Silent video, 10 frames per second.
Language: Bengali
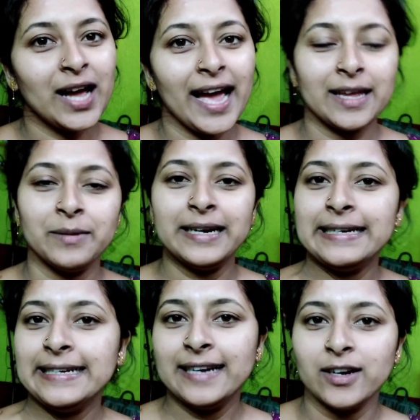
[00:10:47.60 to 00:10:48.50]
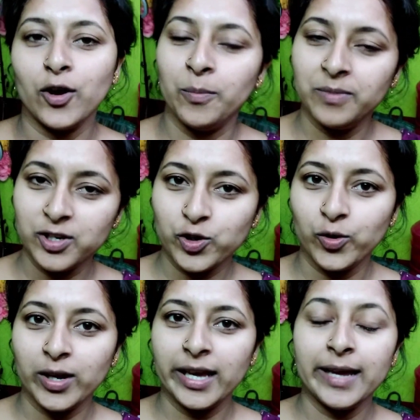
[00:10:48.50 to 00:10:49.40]
একেবারে ডিনার কমপ্লিট
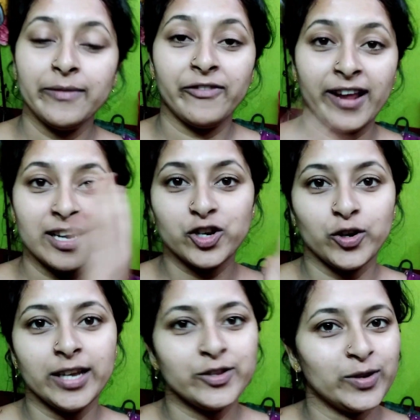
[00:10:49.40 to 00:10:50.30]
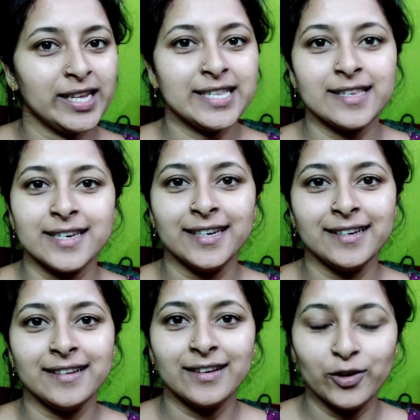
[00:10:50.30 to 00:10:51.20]
করে ফ্রেশ হয়ে চলে
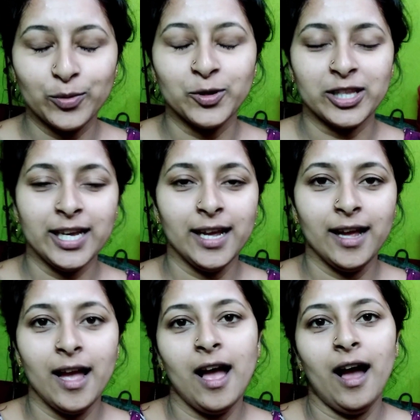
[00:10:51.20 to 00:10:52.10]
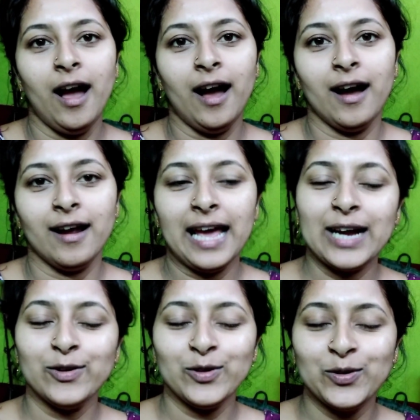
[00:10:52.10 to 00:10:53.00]
ঘুমোতে আর
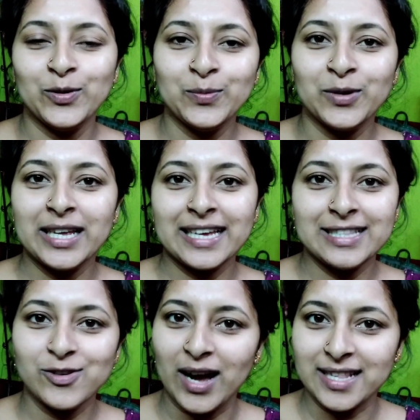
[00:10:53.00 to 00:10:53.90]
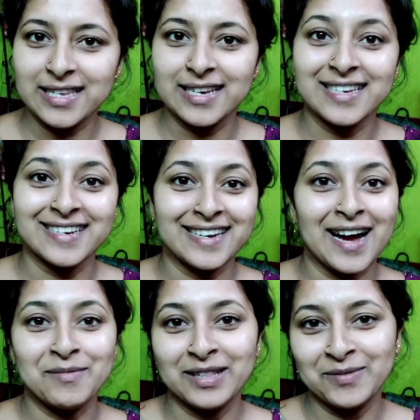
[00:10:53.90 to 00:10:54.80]
এখনো ঘুম বলে কিছু আছে সেটা
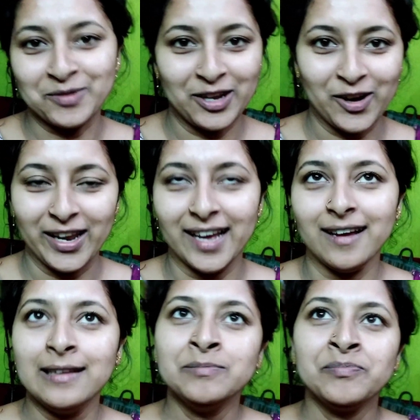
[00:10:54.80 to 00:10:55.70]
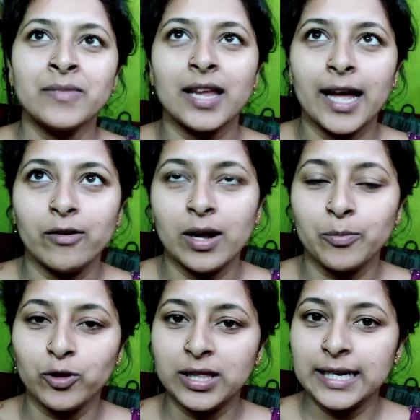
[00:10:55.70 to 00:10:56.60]
আমাদের মনে হয় না কেননা
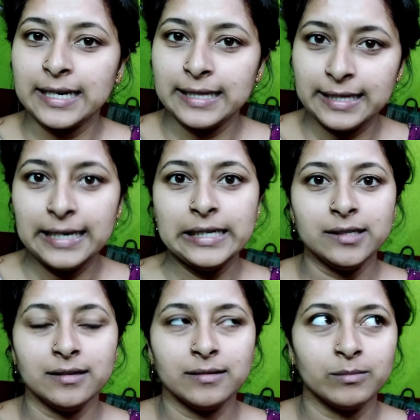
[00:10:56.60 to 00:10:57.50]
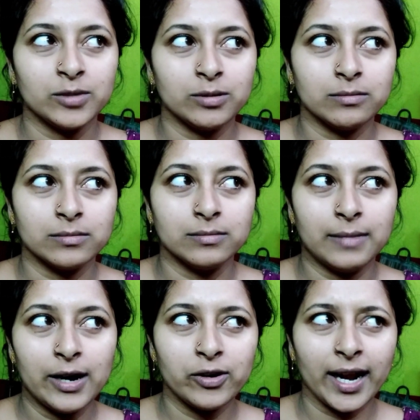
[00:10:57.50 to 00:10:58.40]
প্রত্যেকটা দিন
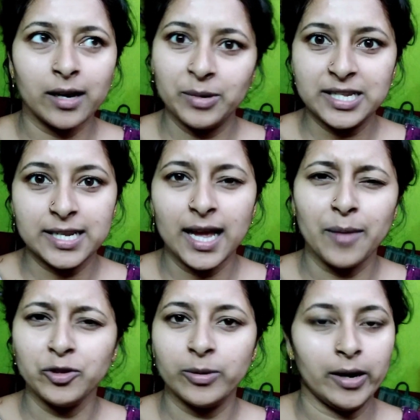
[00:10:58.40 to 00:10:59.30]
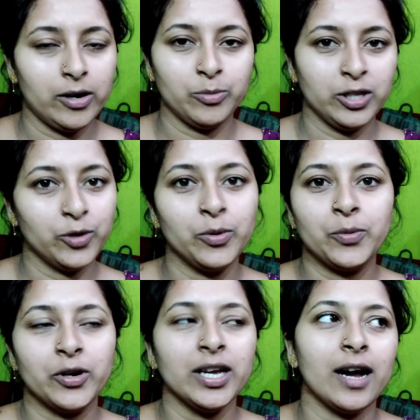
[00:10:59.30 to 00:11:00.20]
বারোটা একটা বেজে যায় আমি তো বারোটার মধ্যে
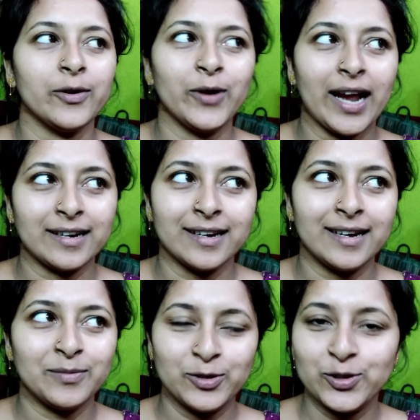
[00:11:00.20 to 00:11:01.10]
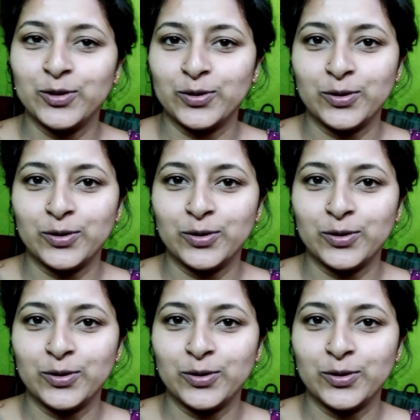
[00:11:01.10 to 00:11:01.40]
ঘুমিয়ে পড়ি আরও একটা পর্যন্ত